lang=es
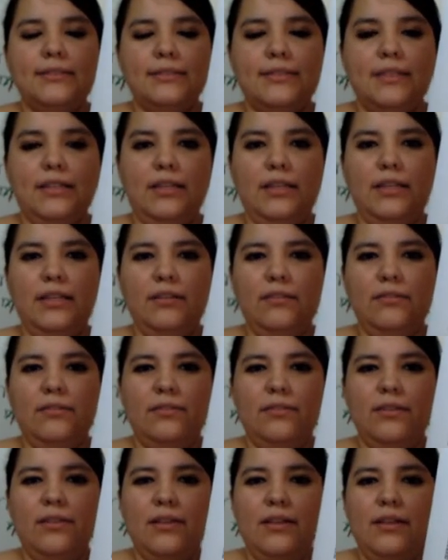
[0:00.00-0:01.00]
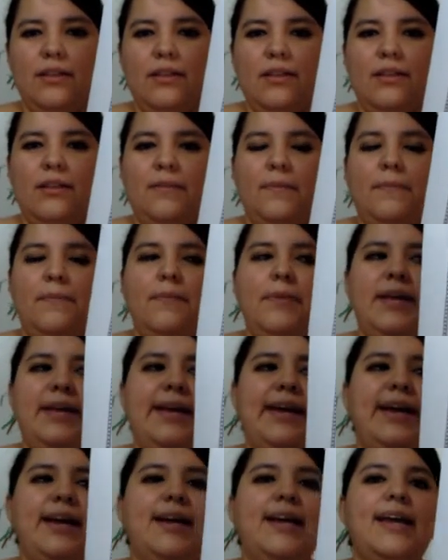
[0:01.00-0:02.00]
¿Sí?
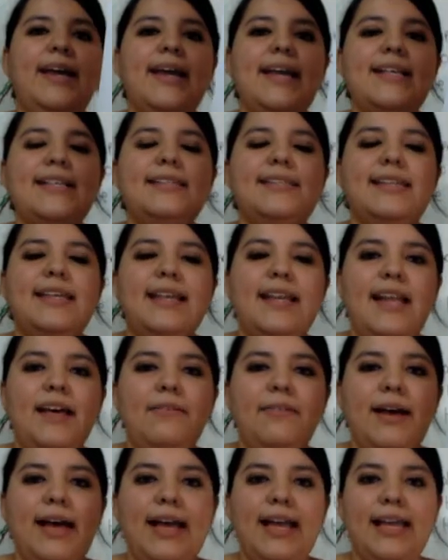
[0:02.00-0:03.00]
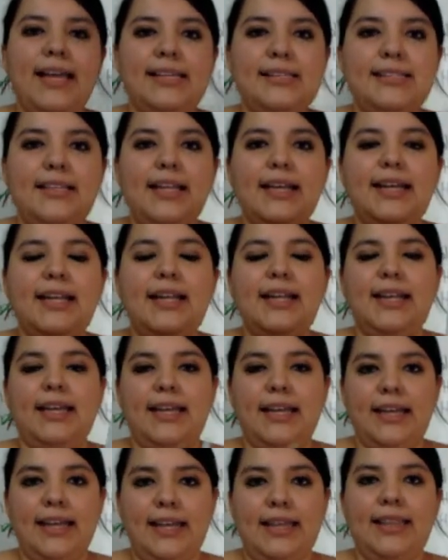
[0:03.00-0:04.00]
Vean qué sílaba es la que
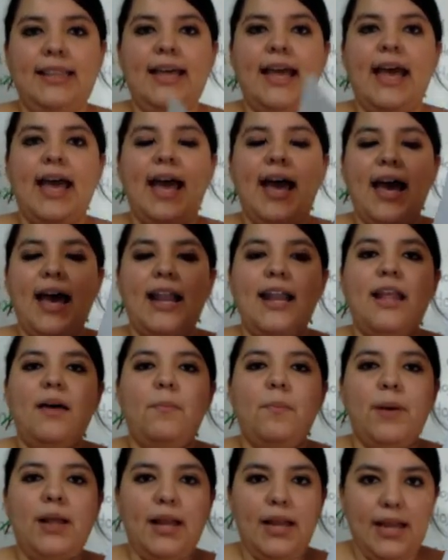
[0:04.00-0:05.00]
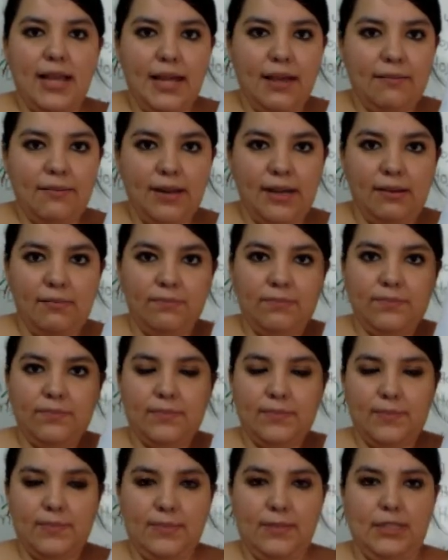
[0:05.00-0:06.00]
le queda a la palabra.
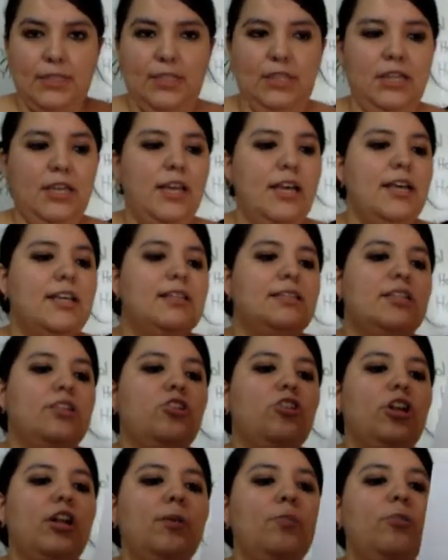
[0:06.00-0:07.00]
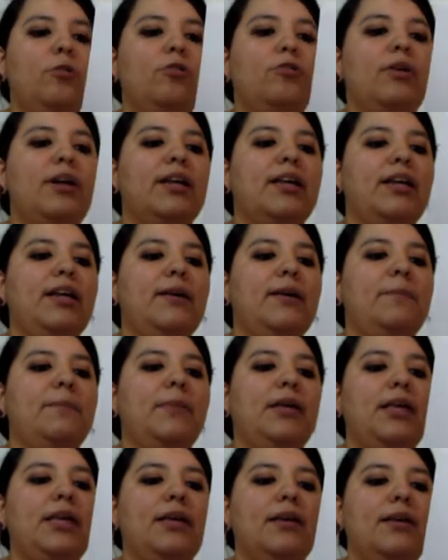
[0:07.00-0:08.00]
¿Sí? Si yo le pongo aquí
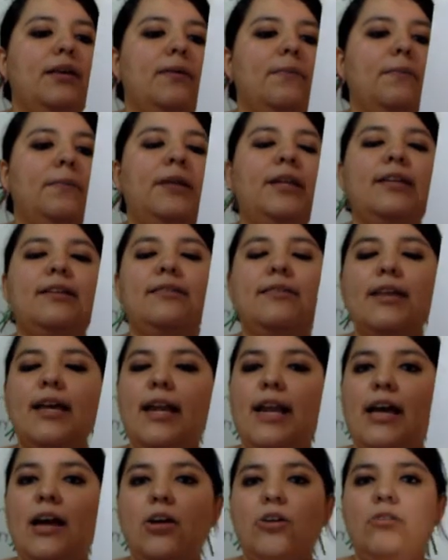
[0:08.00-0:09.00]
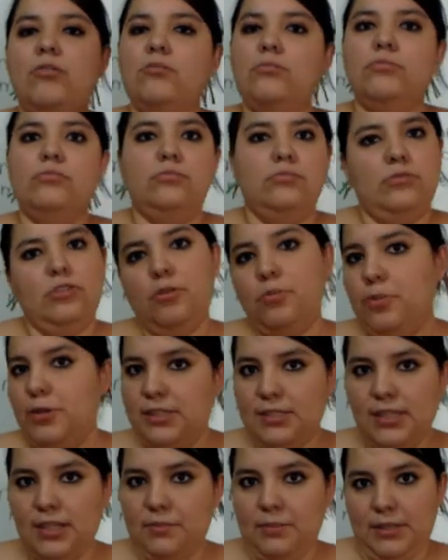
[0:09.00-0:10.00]
mi, mirciélago, no
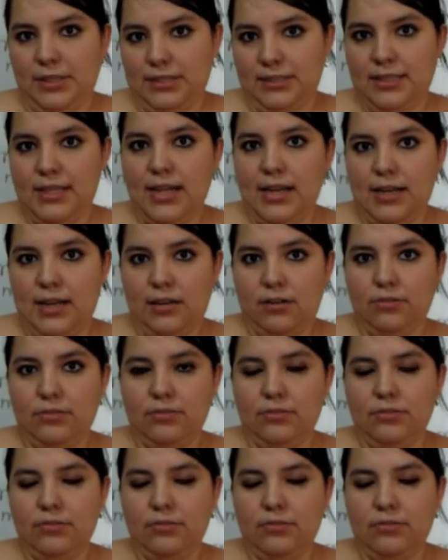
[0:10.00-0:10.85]
puede ser murciélago.